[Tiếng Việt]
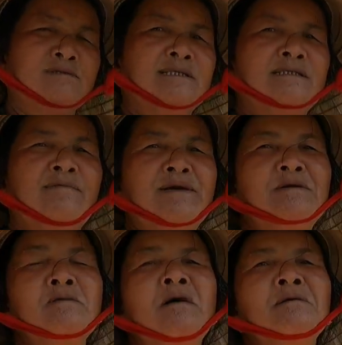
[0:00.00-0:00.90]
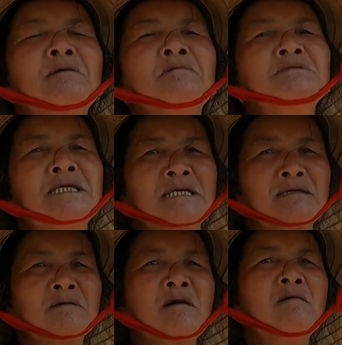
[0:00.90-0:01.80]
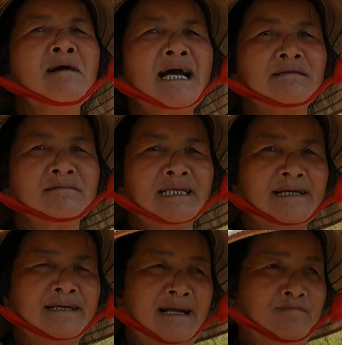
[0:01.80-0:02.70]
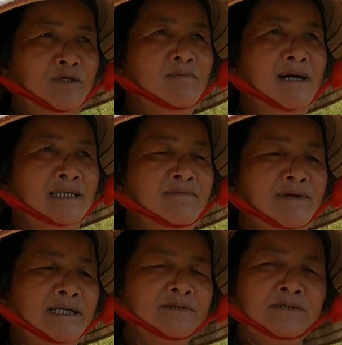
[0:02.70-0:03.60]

rồi tại vì lúc đó đâu có tiền nó khó khăn tiền làm cho bằng như vậy